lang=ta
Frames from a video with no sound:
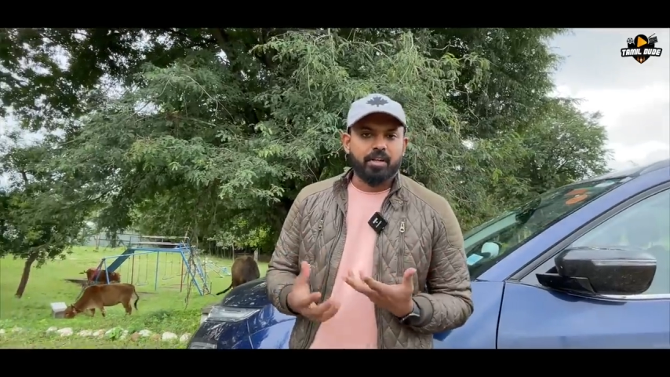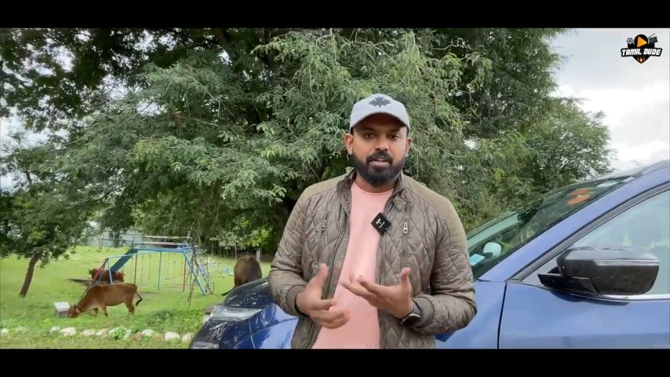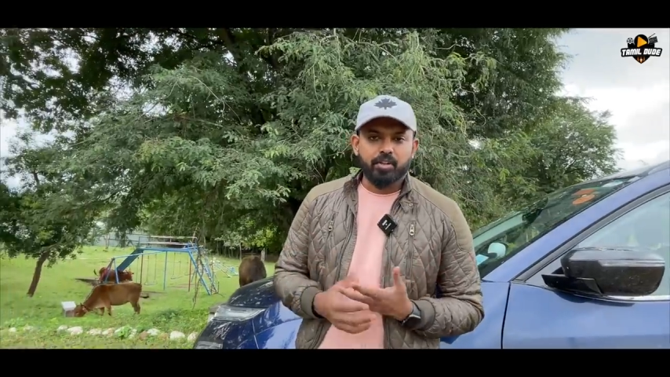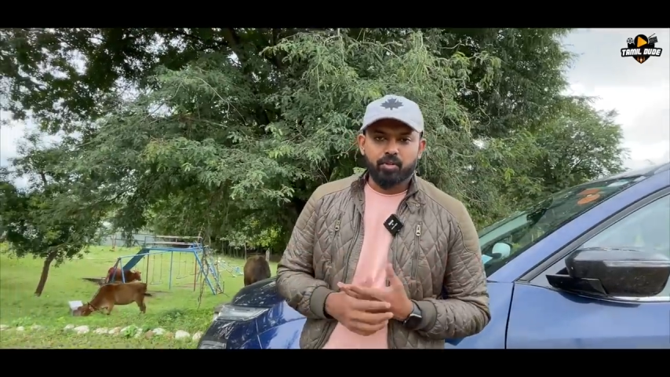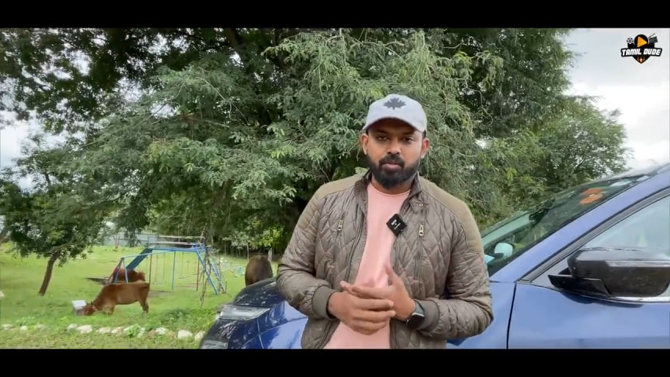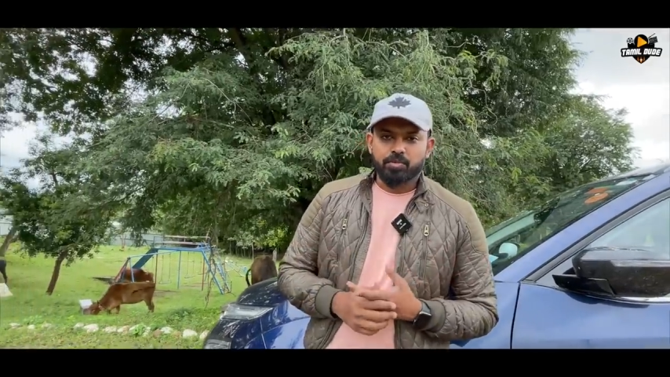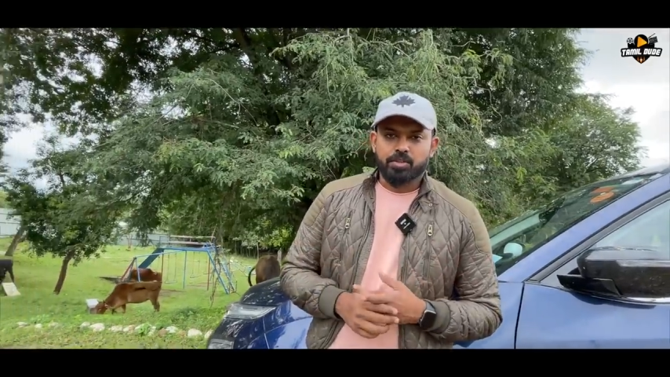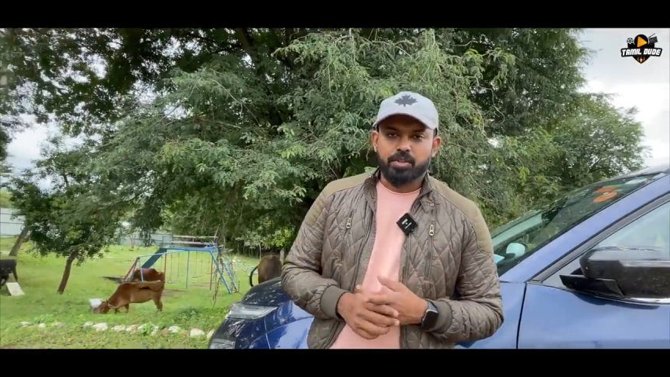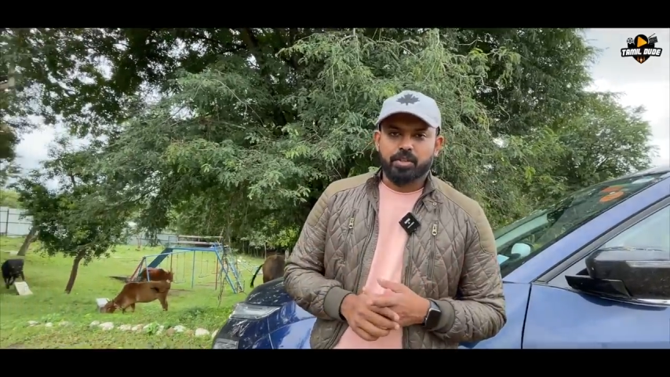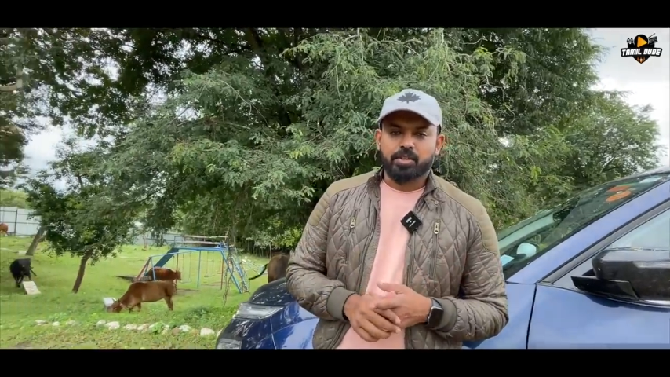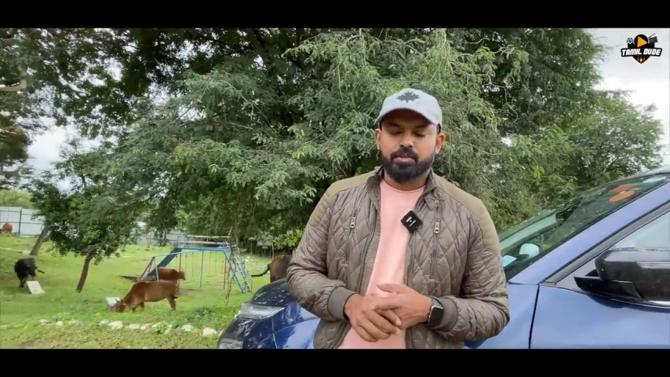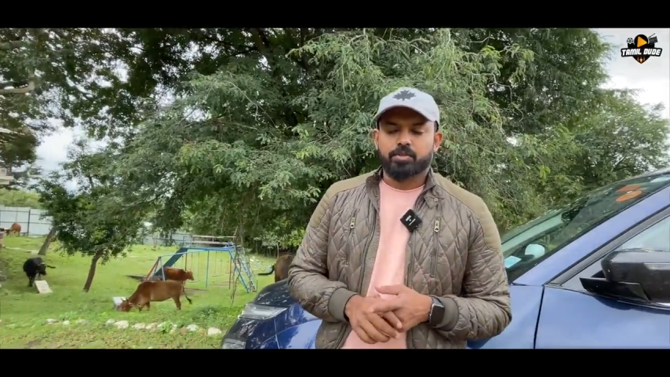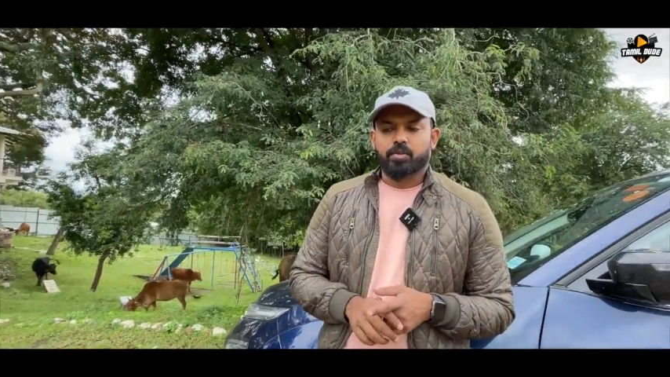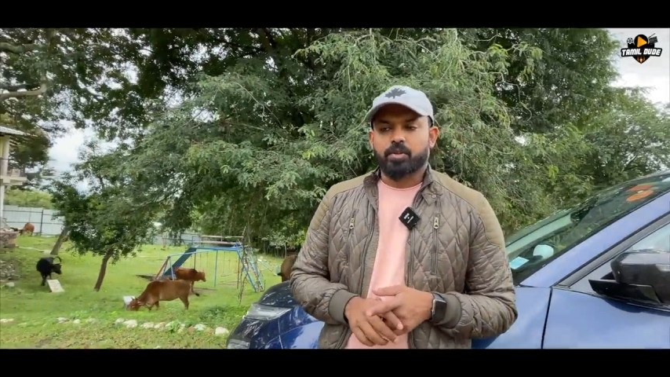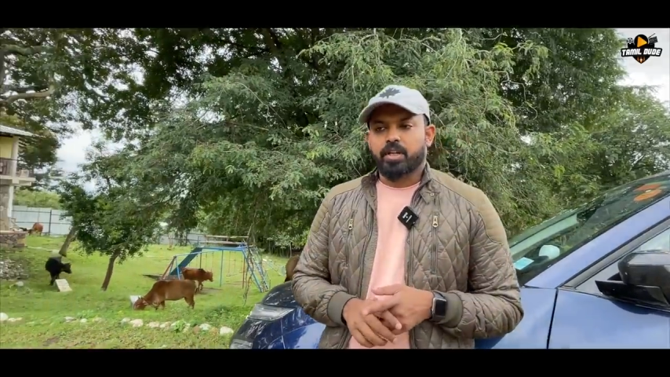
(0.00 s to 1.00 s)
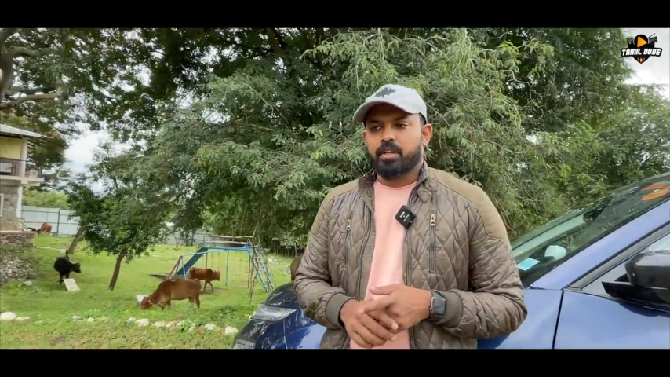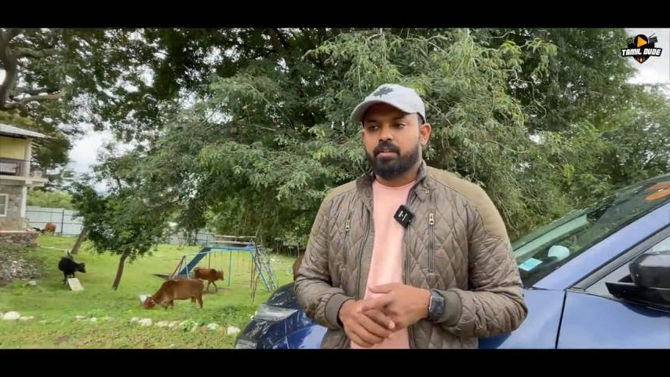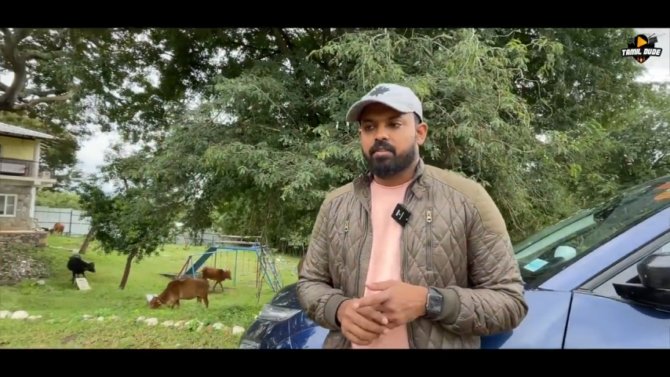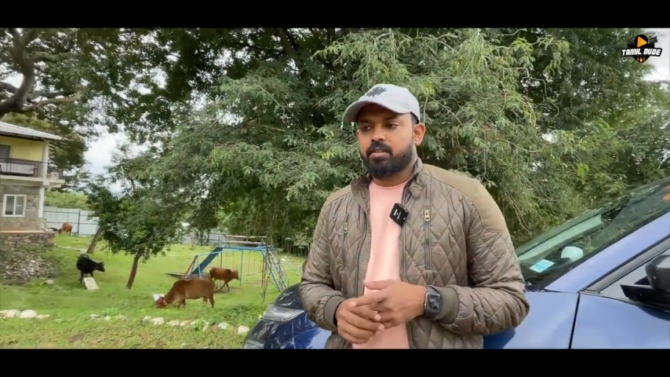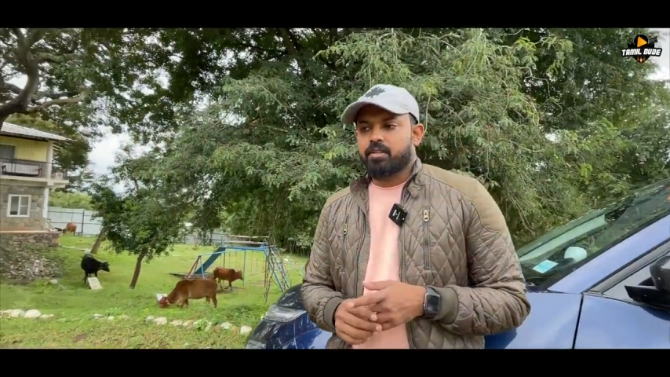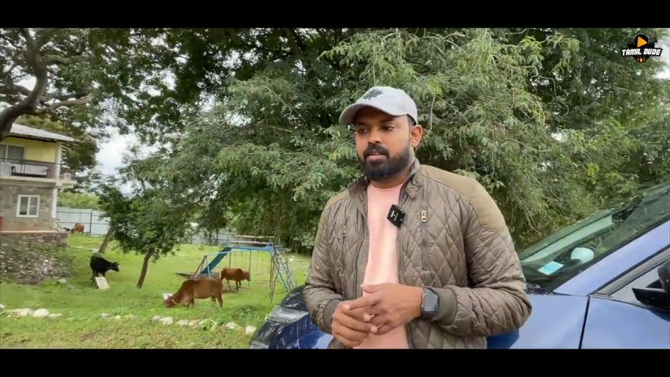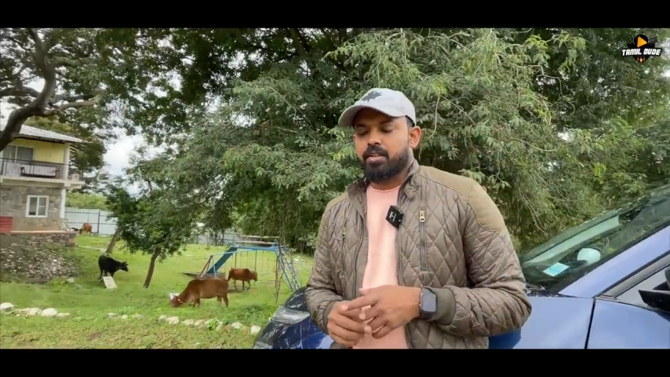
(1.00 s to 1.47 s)
ரெண்டு ரூம்ஸ் இருக்குது ஸோ நீங்கள்
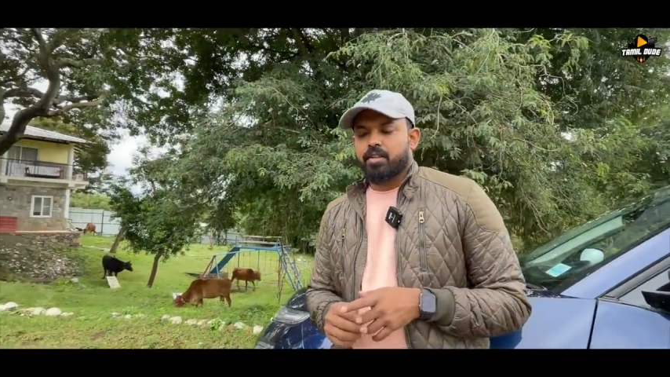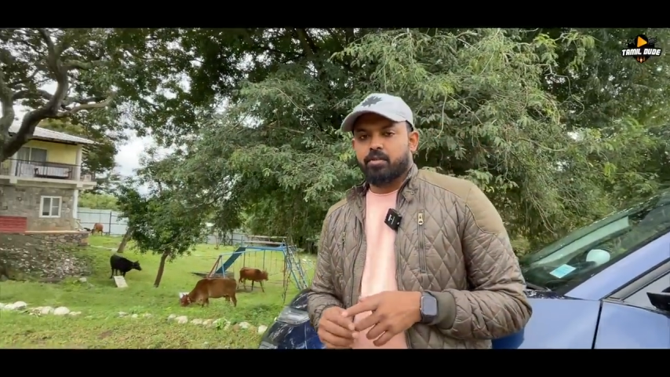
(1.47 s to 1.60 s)
வந்து